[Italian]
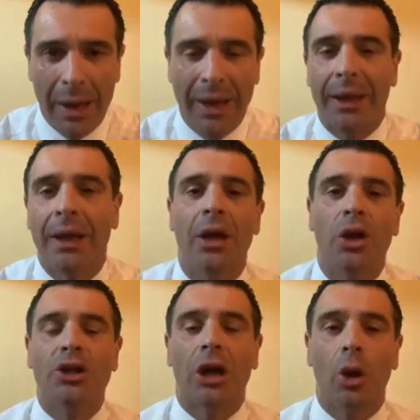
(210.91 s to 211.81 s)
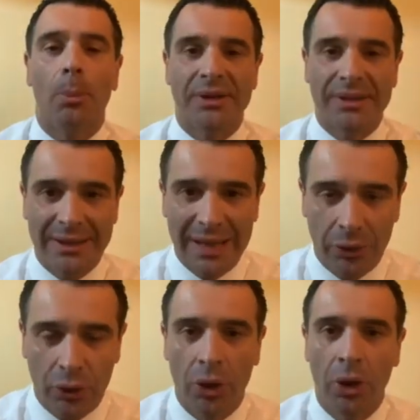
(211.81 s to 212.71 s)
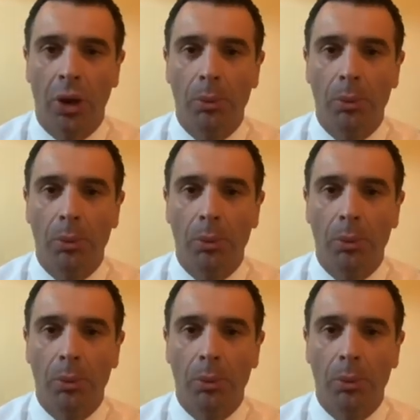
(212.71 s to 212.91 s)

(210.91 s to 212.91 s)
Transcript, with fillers: ma anche Giacobbe si è dato